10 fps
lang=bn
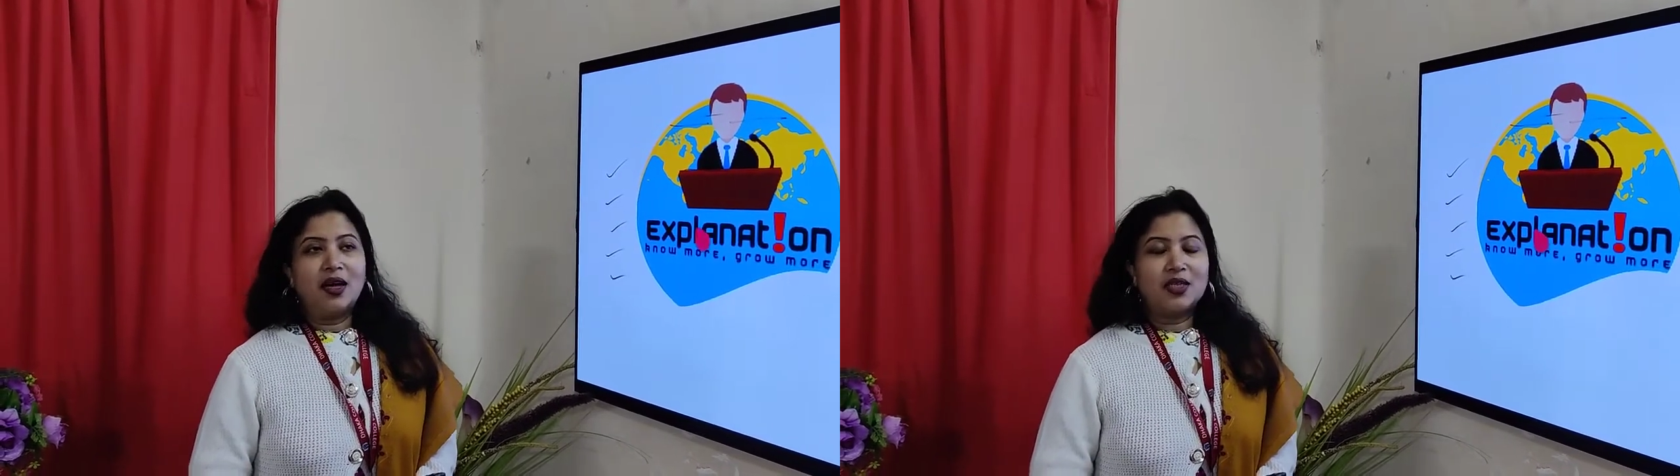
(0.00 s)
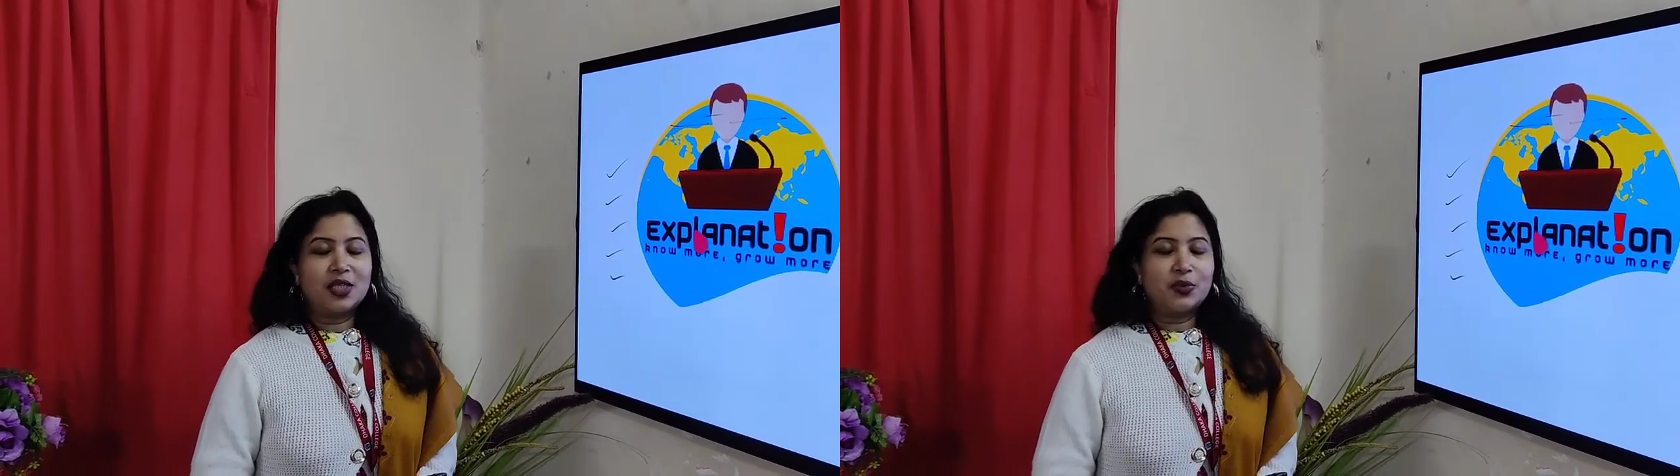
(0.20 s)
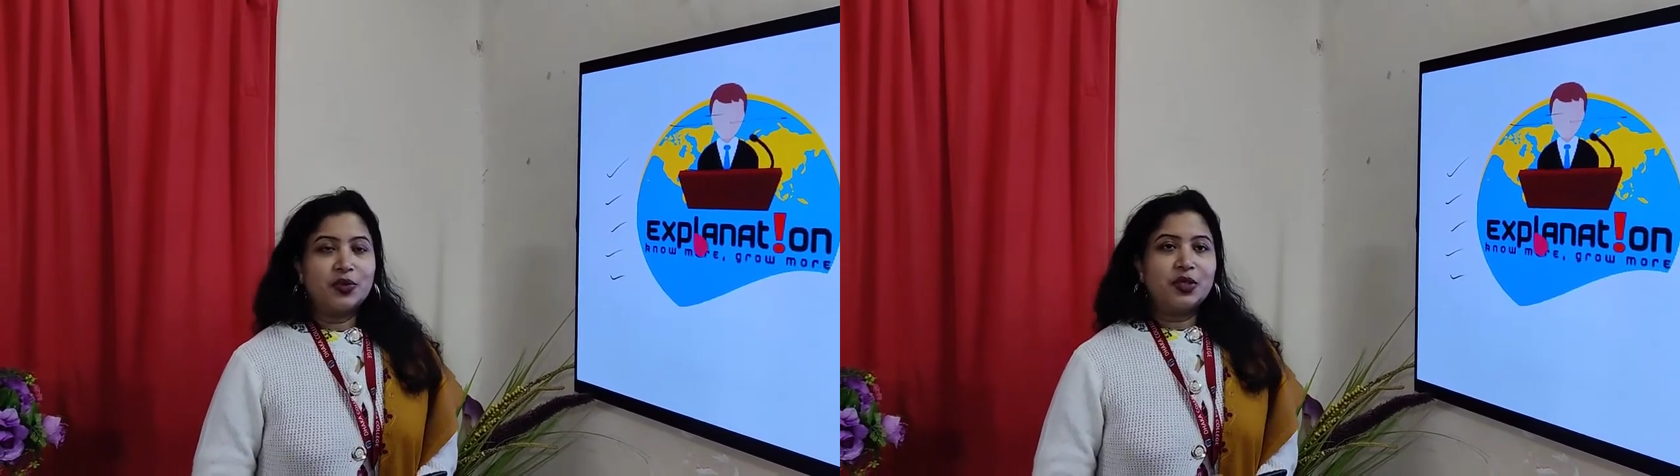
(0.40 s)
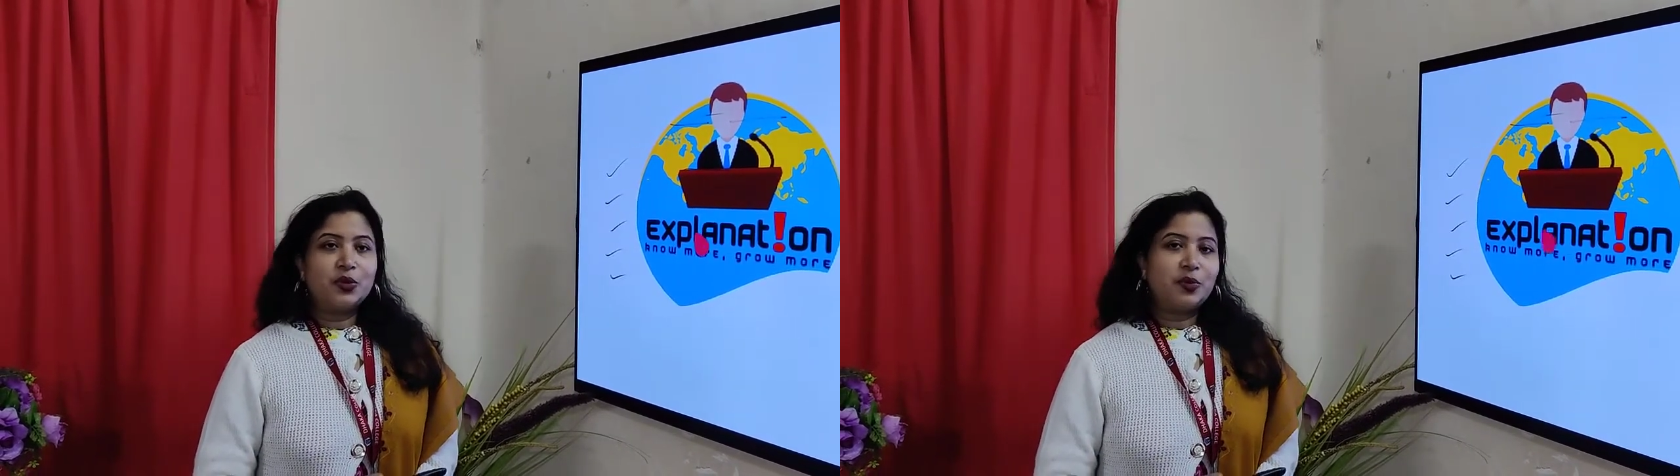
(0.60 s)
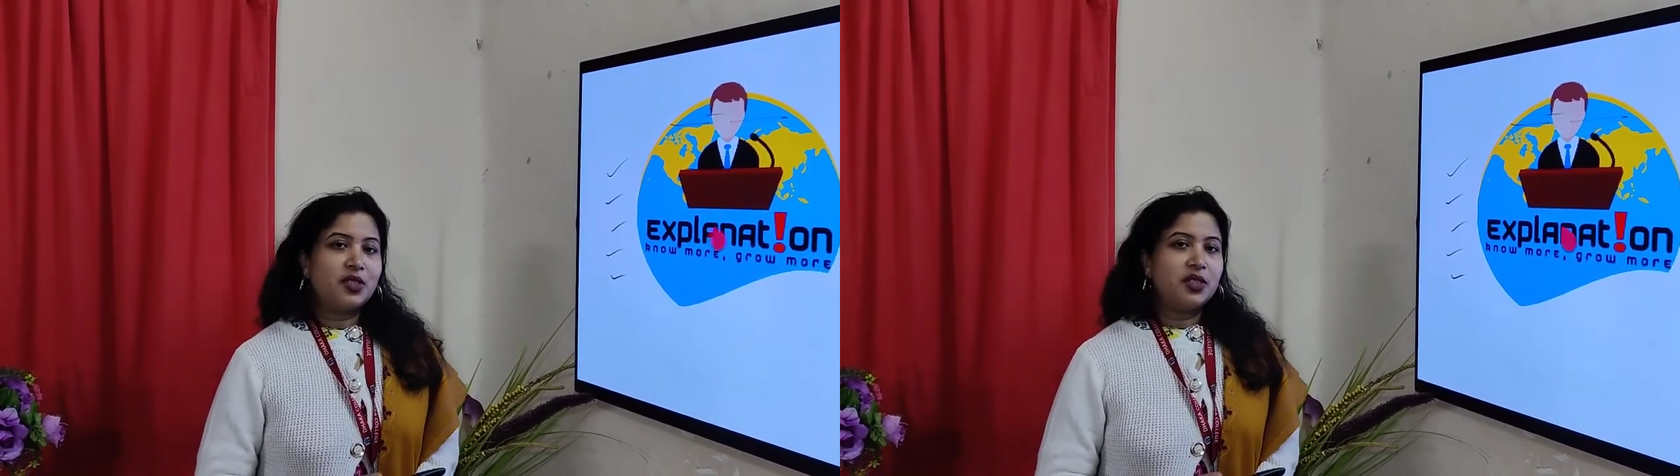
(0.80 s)
আশা করি
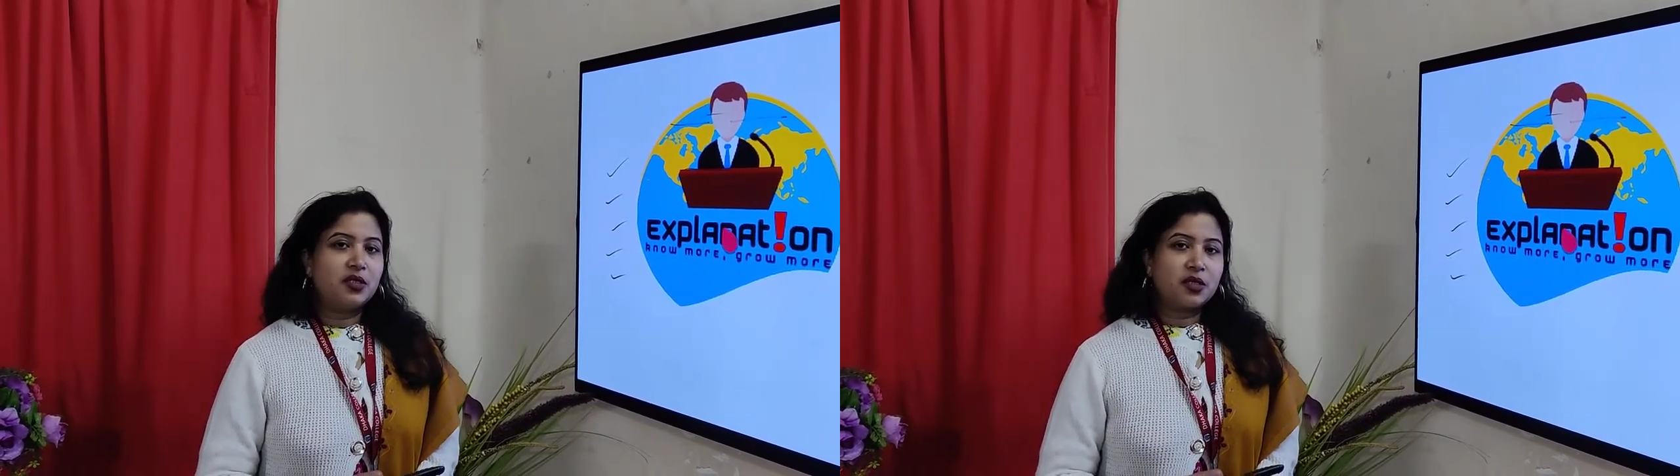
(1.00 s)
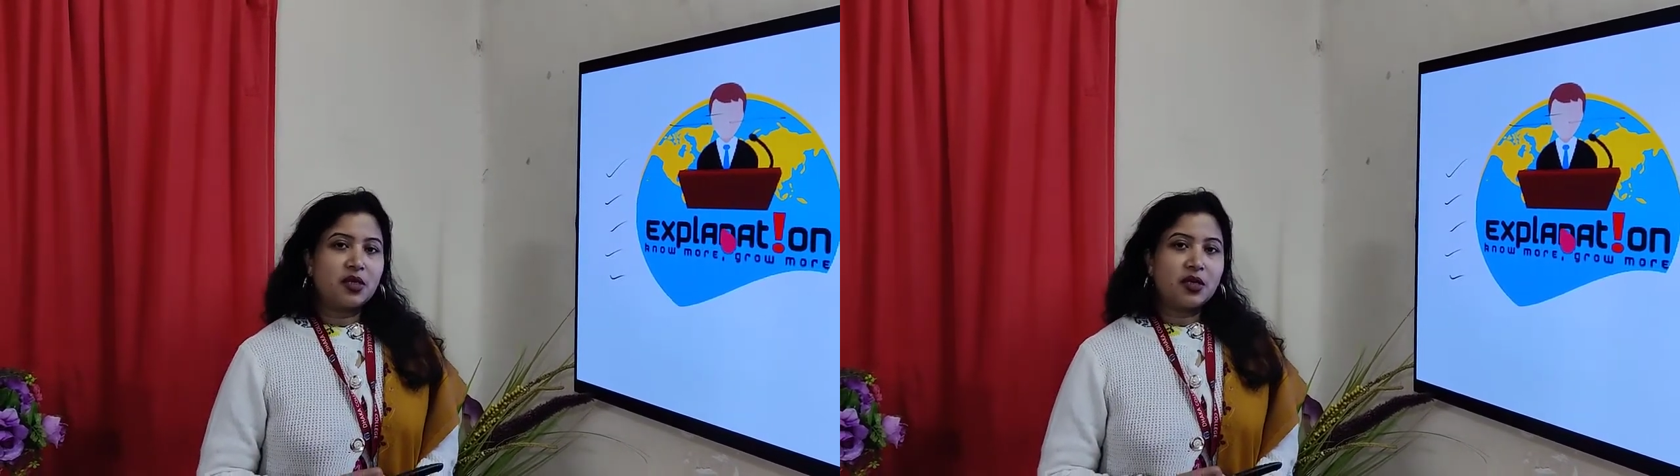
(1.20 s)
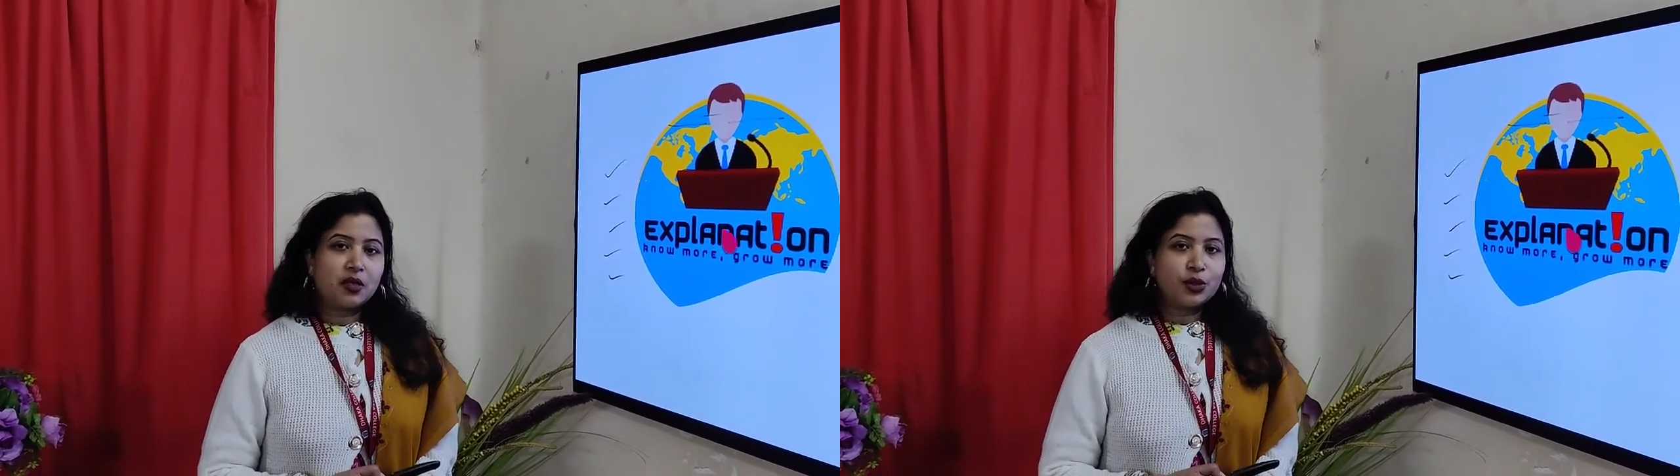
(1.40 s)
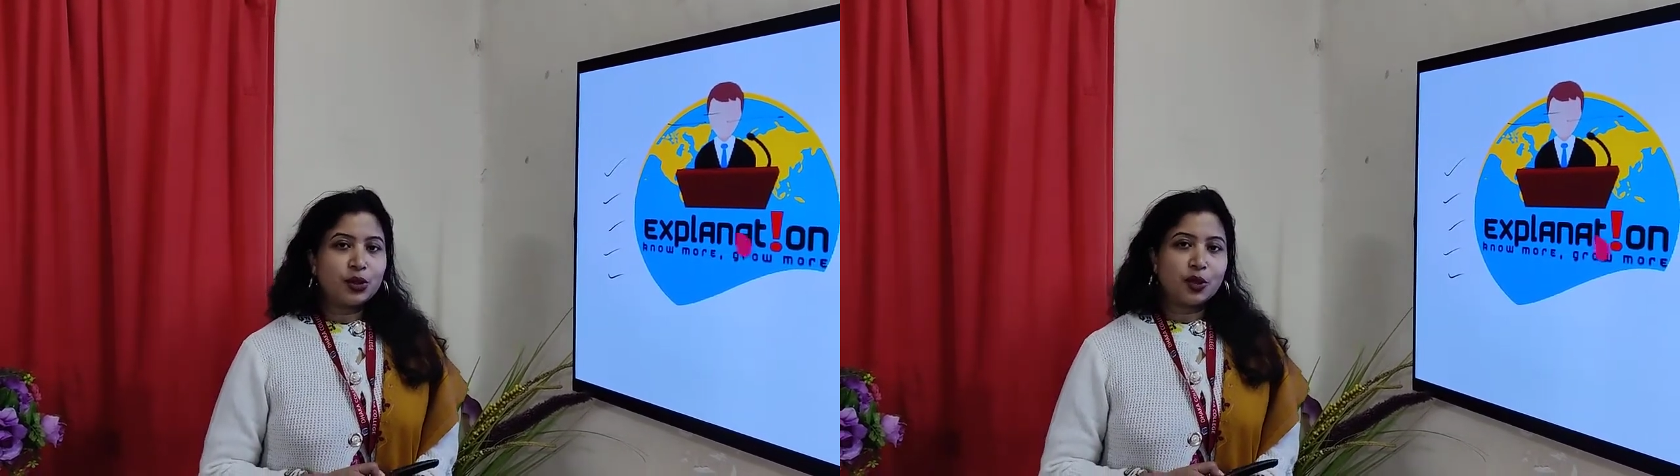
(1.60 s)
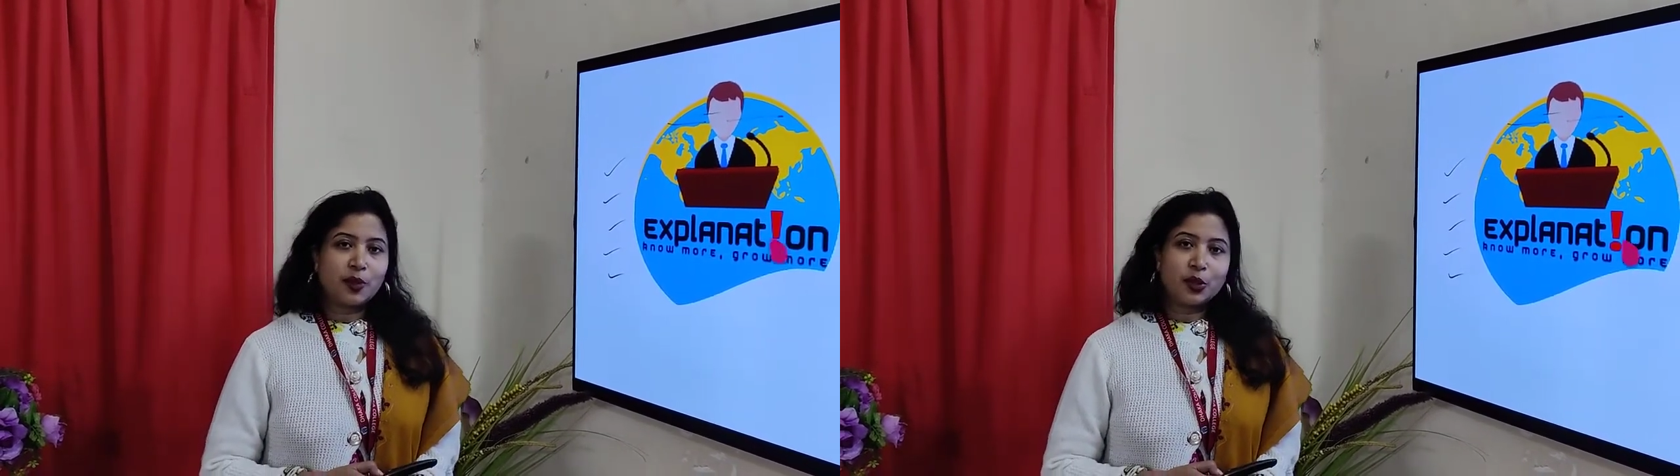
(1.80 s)
তোমরা যে যেখানে আছো
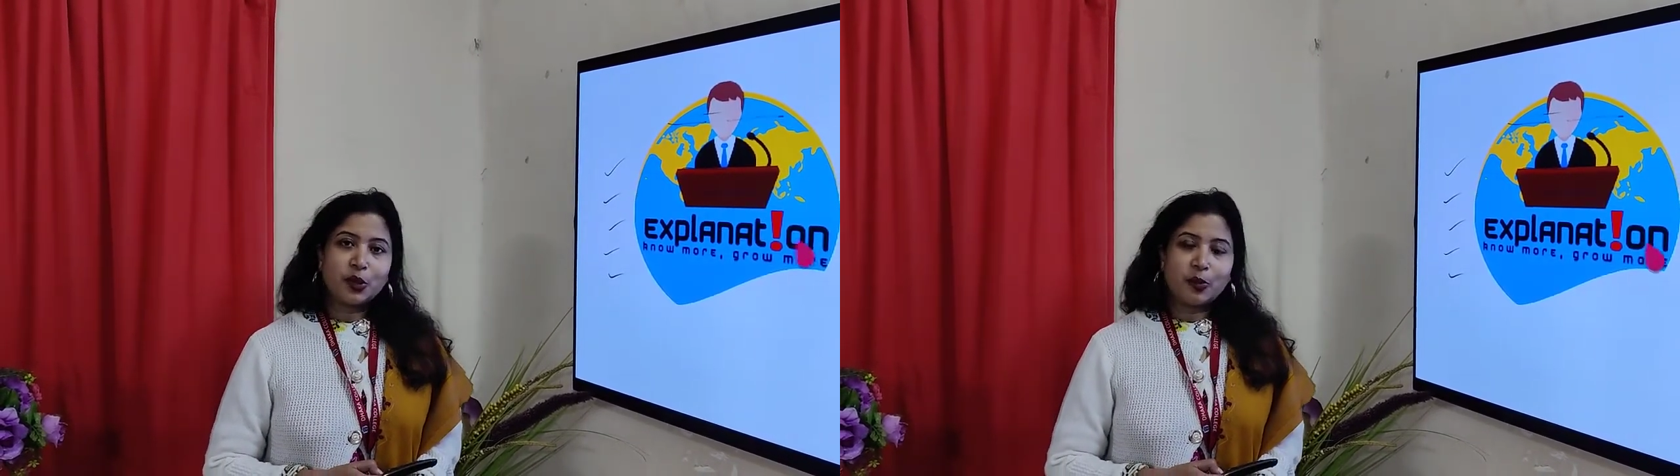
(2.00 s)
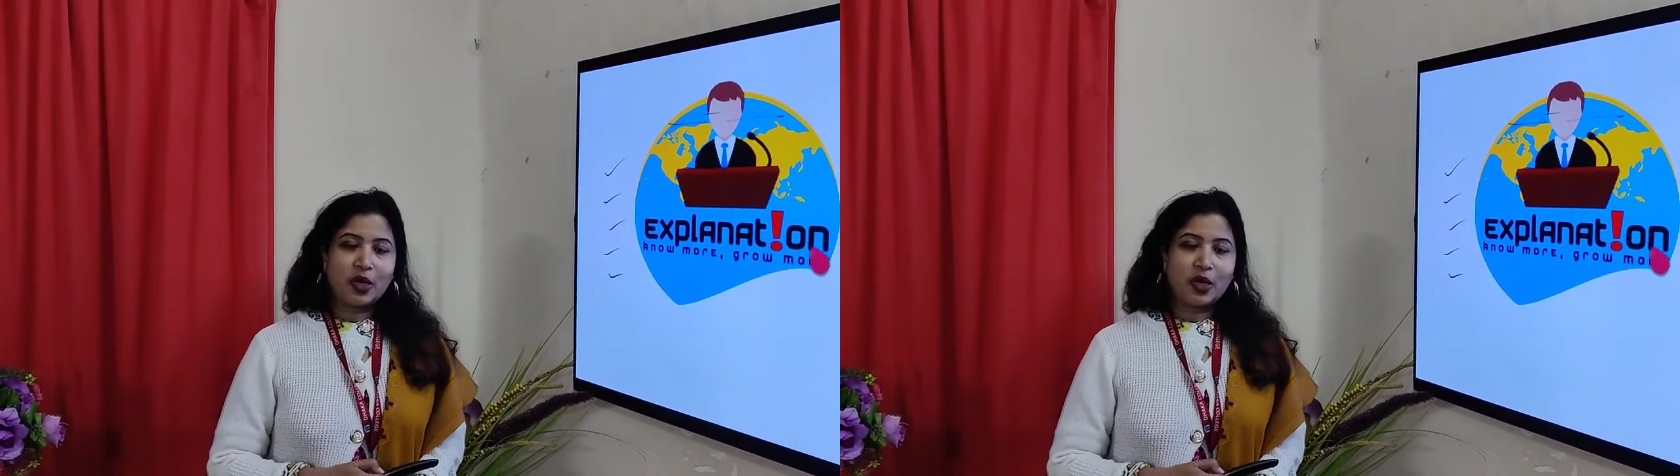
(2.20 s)
সবাই খুব